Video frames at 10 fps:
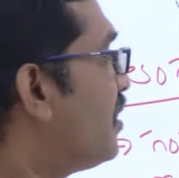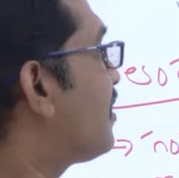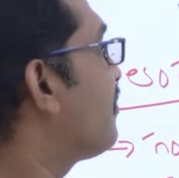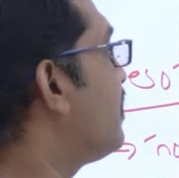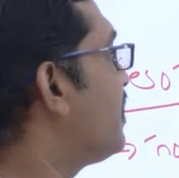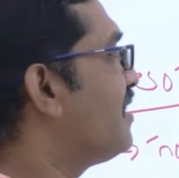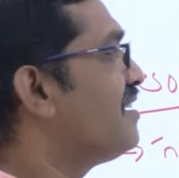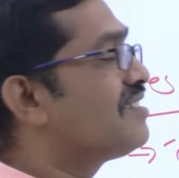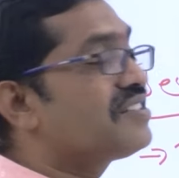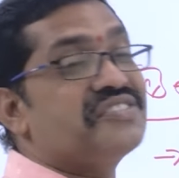ఉన్నటువంటి
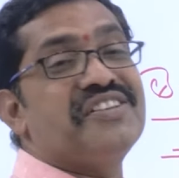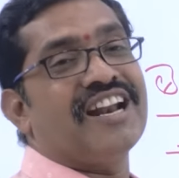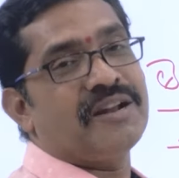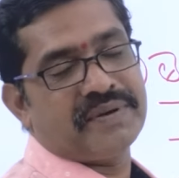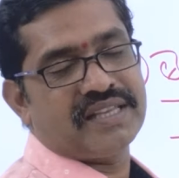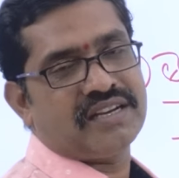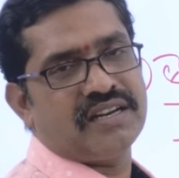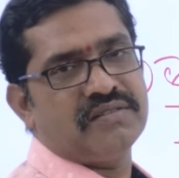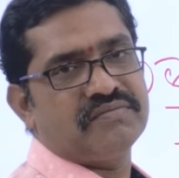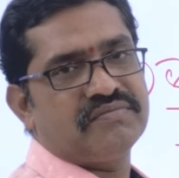జానపద
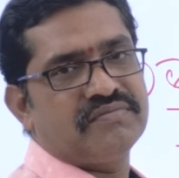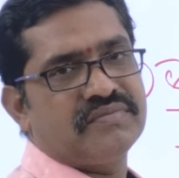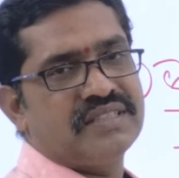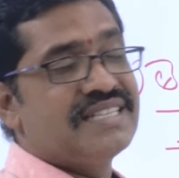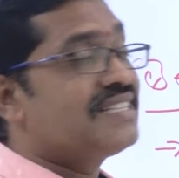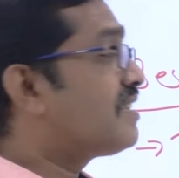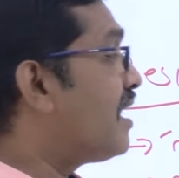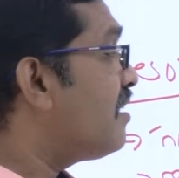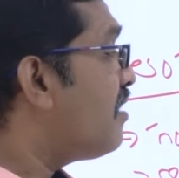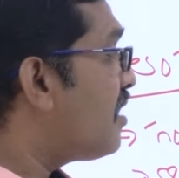కళలు
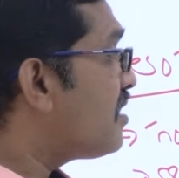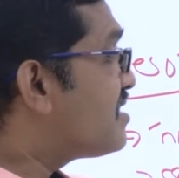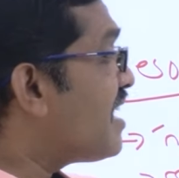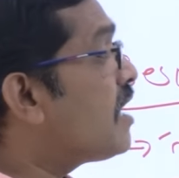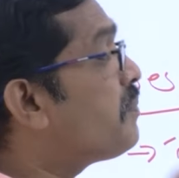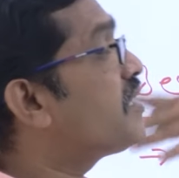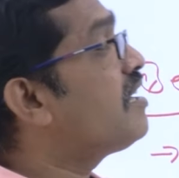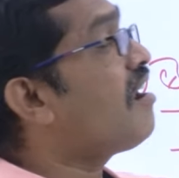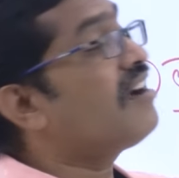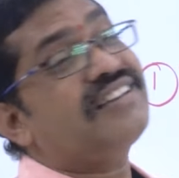తెలంగాణ జానపద
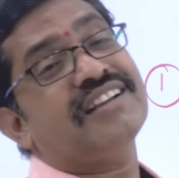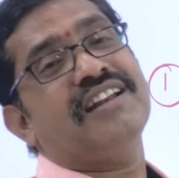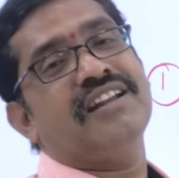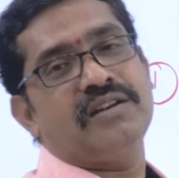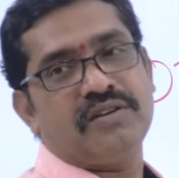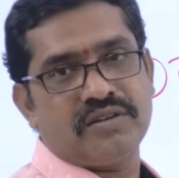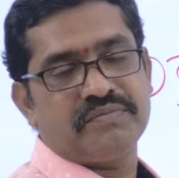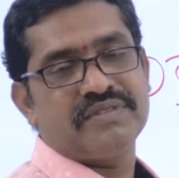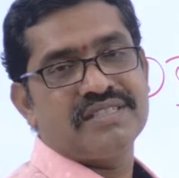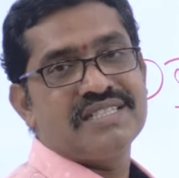నాట్య కళలు అంటున్నాం
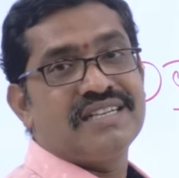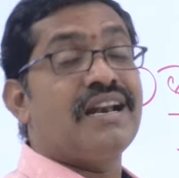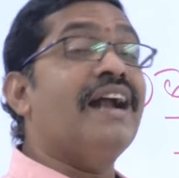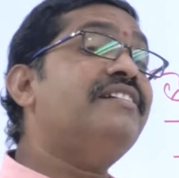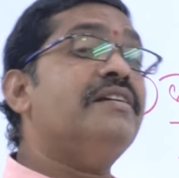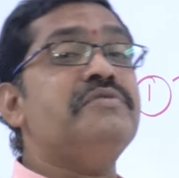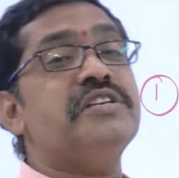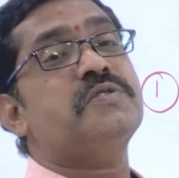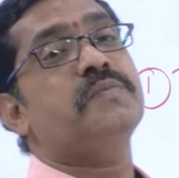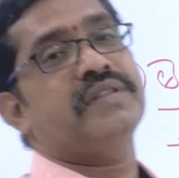నాట్యం
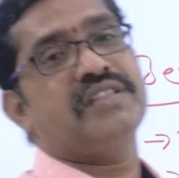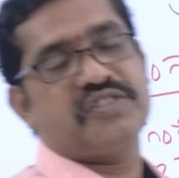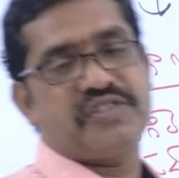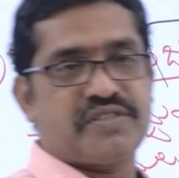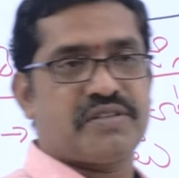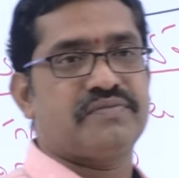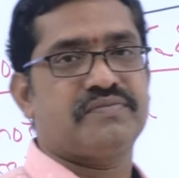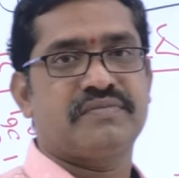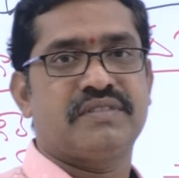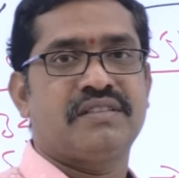చేస్తూ ప్రదర్శిస్తారు
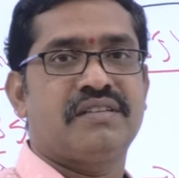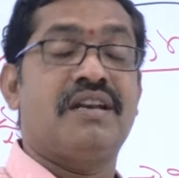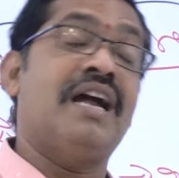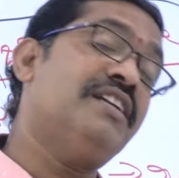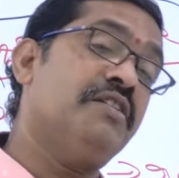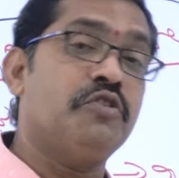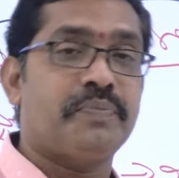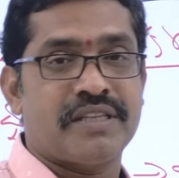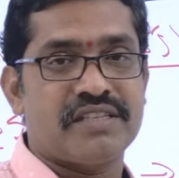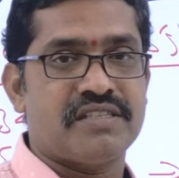నాట్యంతో
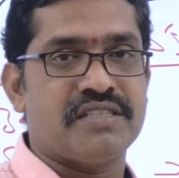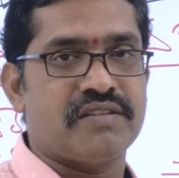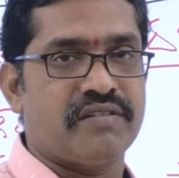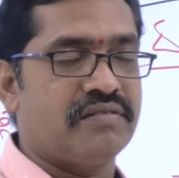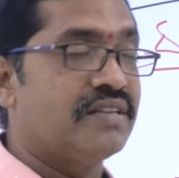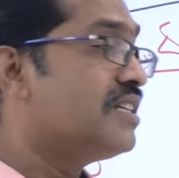ప్రదర్శించేవాళ్ళు